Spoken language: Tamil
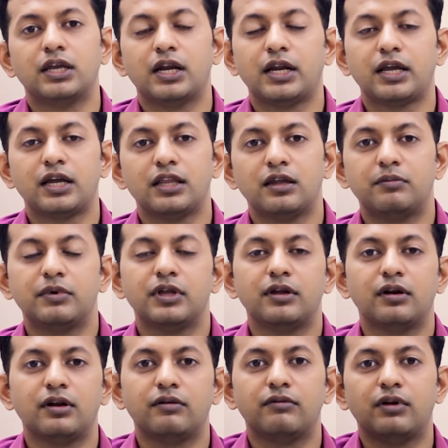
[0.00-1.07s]
என்னைக்காவது அப்படியே
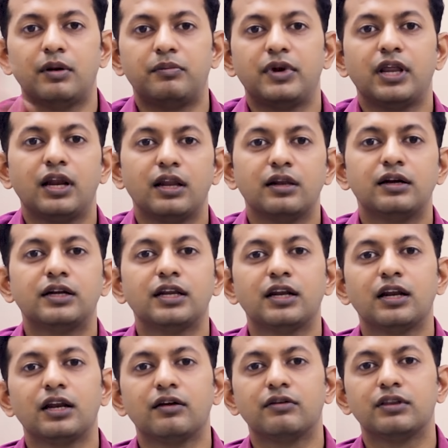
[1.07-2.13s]
எல்லாம் அப்படியே எல்லாம்
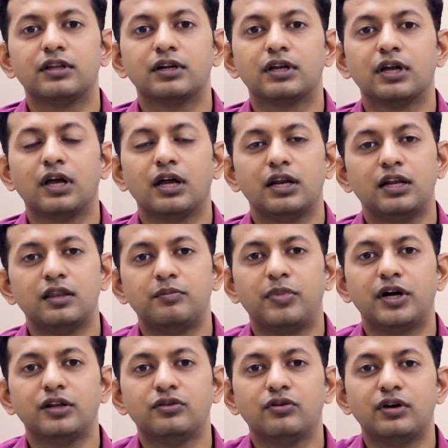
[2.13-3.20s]
ரிட்டன் எல்லாம் வந்திருக்கா இல்லை
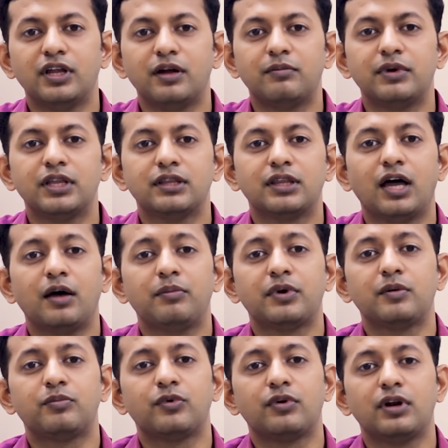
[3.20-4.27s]
படுத்தோடனே அப்படியே
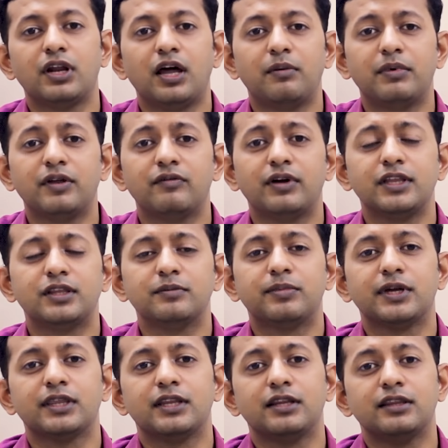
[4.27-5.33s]
சாப்பிட்ற பொருள்லாம் அப்படியே வயிற்று
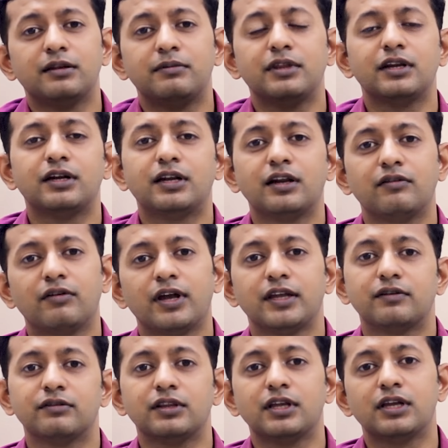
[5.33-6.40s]
பகுதியிலேருந்து அப்படியே ரிட்டன்
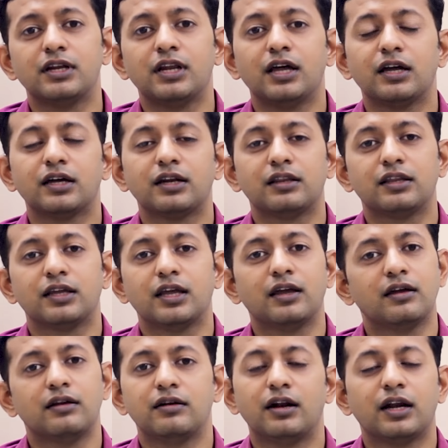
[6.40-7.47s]
வாய்க்கு வந்தால் என்ன ஆகிறதுங்க
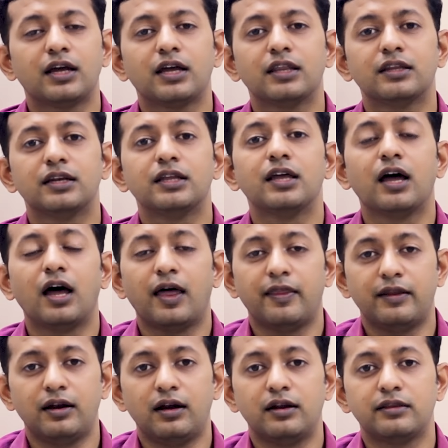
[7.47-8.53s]
நடக்காது இல்லையா
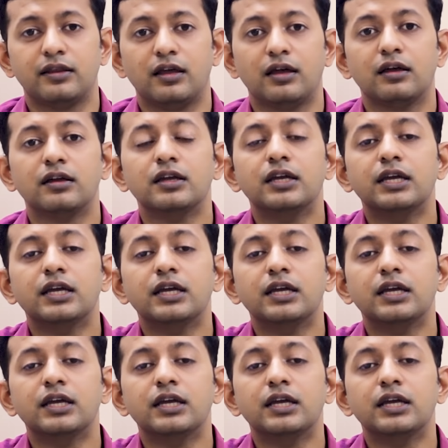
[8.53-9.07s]
அதனால தான்